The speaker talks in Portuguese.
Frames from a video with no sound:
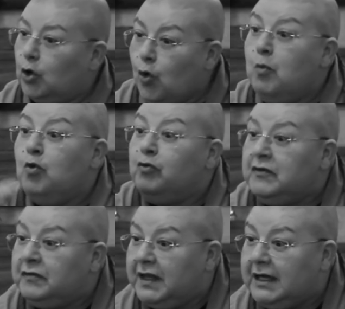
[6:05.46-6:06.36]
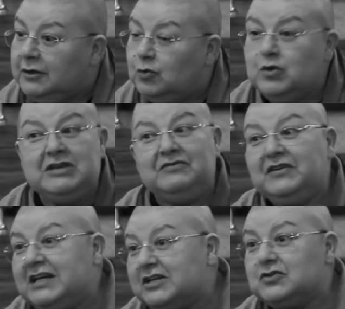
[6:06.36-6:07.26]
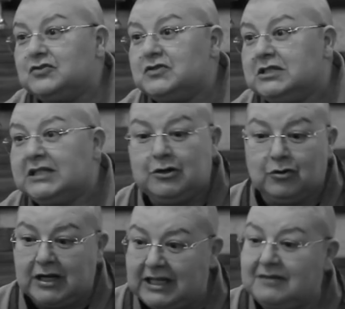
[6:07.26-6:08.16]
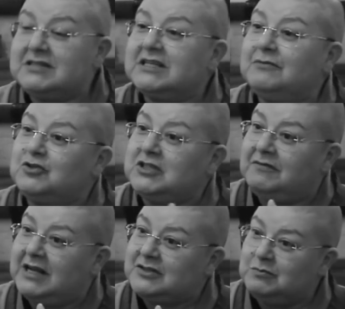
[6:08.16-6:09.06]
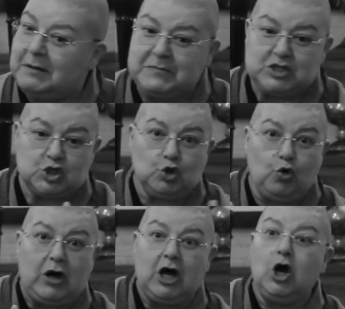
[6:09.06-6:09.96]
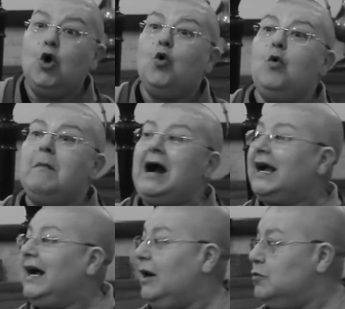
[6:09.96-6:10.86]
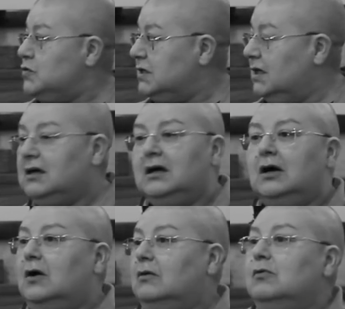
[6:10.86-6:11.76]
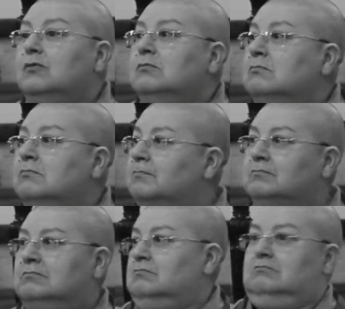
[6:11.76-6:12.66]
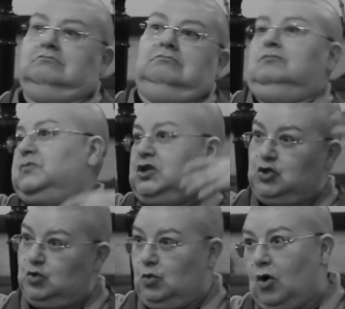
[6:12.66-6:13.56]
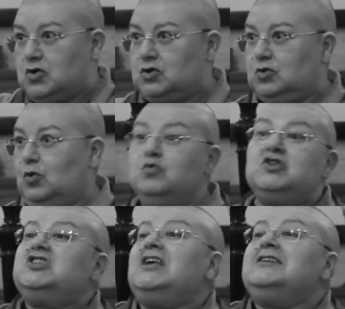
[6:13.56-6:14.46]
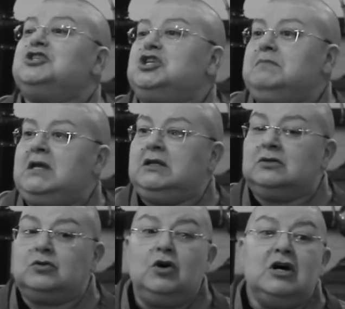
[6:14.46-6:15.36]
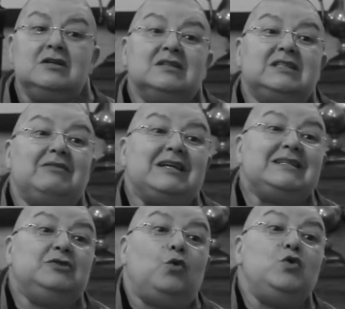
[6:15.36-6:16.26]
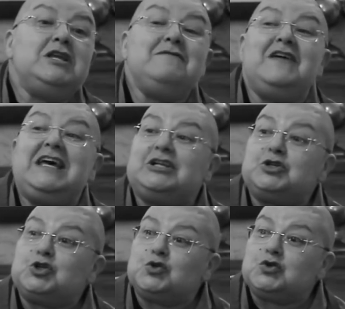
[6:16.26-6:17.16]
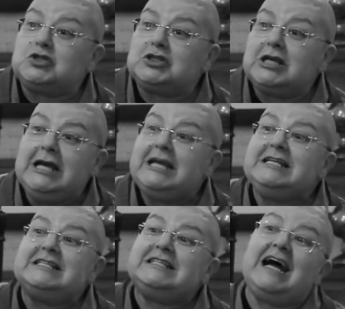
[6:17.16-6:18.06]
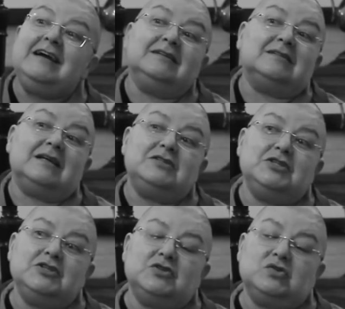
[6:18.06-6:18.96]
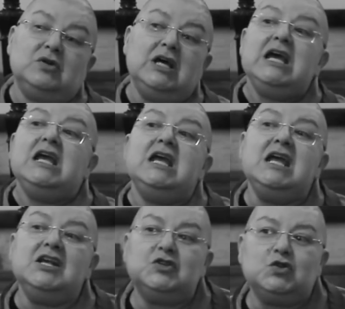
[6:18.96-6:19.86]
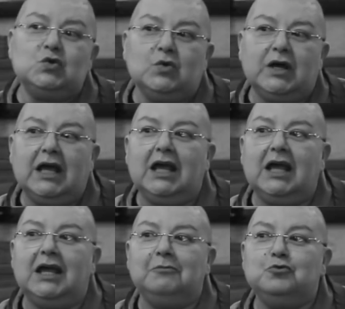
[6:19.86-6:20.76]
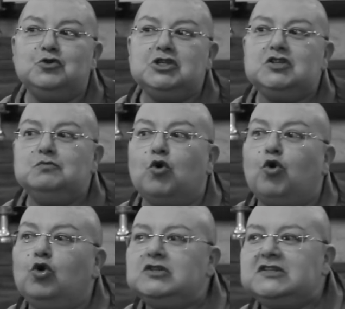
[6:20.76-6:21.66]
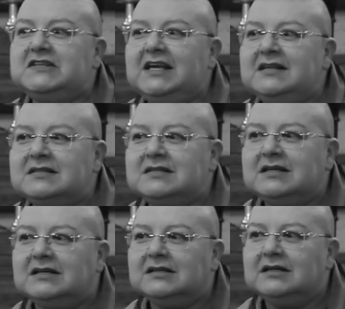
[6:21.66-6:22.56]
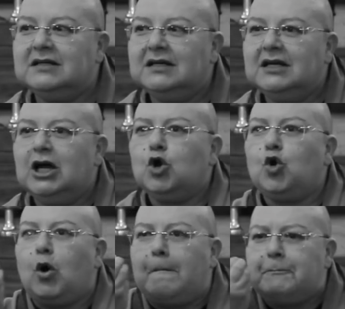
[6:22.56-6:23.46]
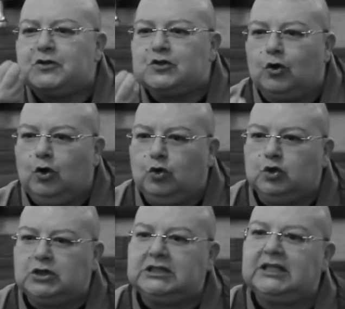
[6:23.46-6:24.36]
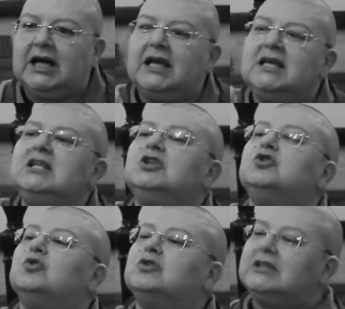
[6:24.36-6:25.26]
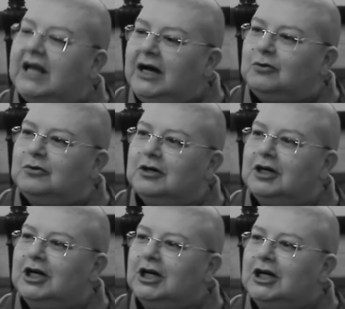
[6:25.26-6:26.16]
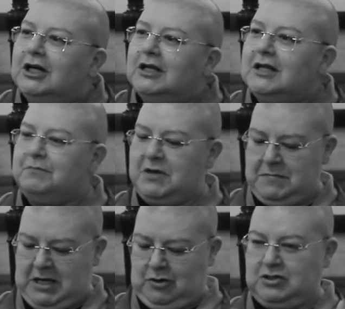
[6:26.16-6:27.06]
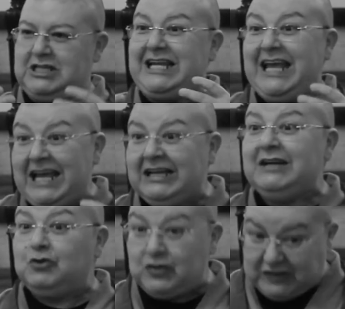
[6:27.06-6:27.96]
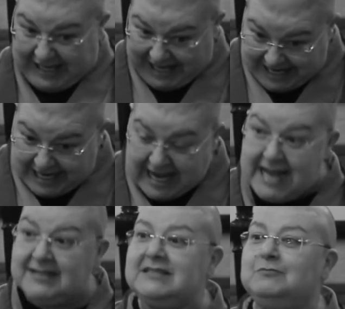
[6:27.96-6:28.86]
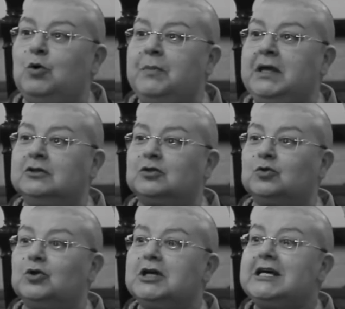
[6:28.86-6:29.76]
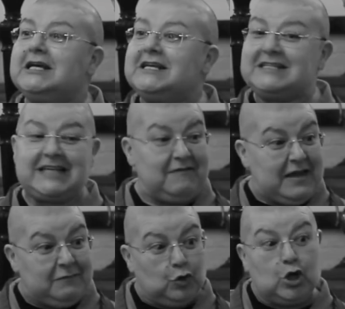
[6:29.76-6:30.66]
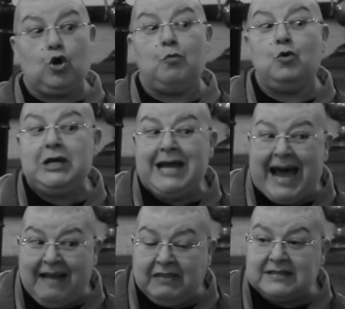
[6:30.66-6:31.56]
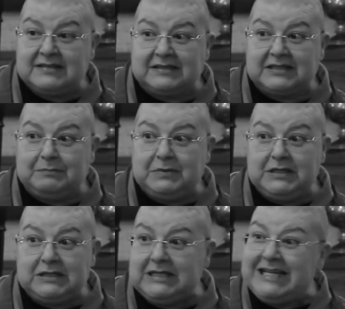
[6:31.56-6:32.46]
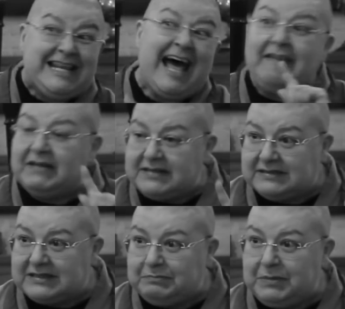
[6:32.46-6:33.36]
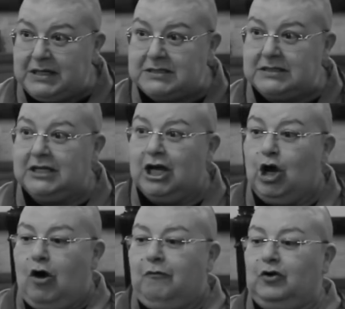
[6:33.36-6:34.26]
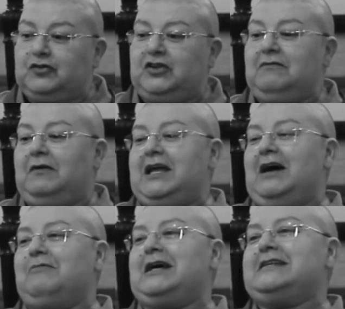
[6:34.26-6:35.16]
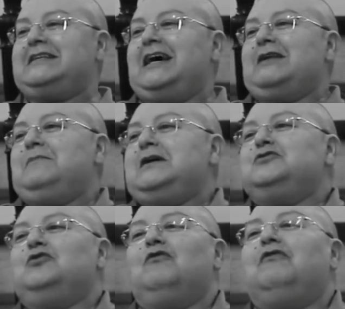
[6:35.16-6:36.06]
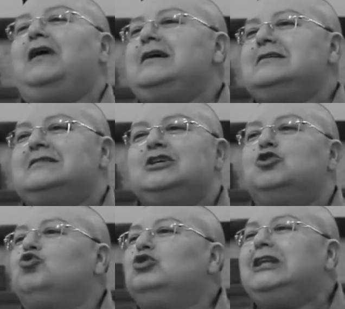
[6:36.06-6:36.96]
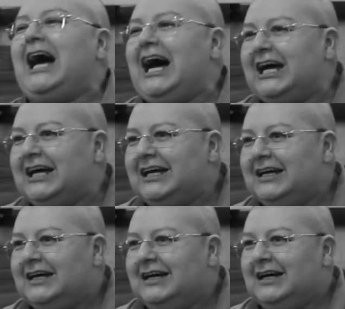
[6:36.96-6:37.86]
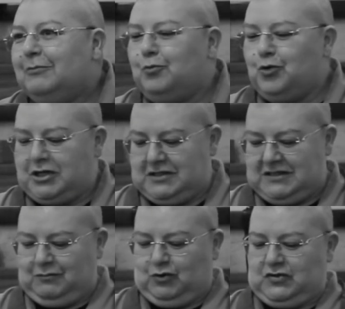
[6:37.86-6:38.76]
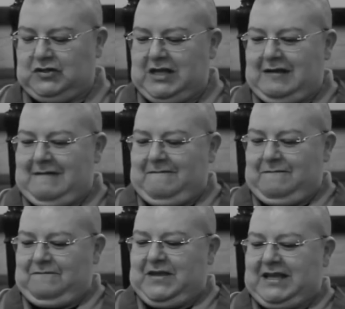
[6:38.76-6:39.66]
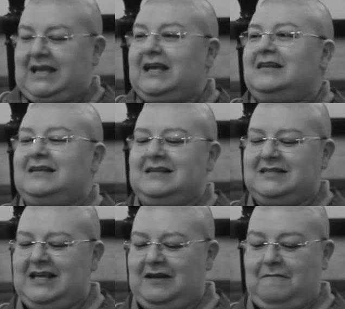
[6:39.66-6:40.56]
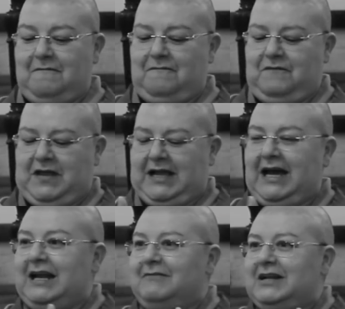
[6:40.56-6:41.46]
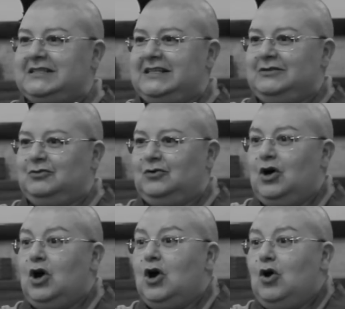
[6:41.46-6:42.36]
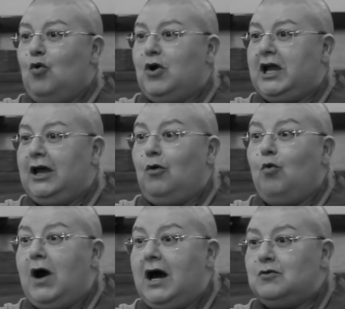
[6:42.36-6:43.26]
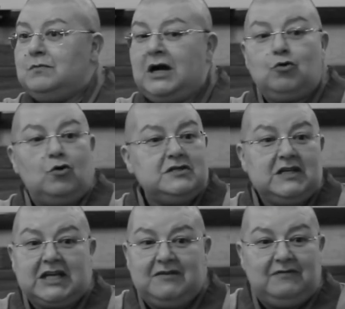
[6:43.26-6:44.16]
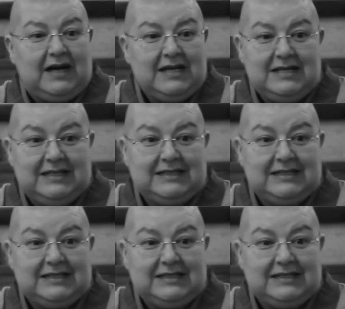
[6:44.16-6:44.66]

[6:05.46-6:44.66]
o mundo inteiro, universos inteiro, cada vez que você abraça uma pessoa, uma causa, um, um desgosto, um sentimento, você está abraçando universos que estão atrás disso. E isso é budismo. Consciência absoluta e total, primeiro, de quem é você nesse momento, sabendo que, como nada se repete, nada se repete você vai abraçar, mas não vai se grudar. Porque se você fique, quiser ficar abraçando, o que? O ar é uma coisa que vai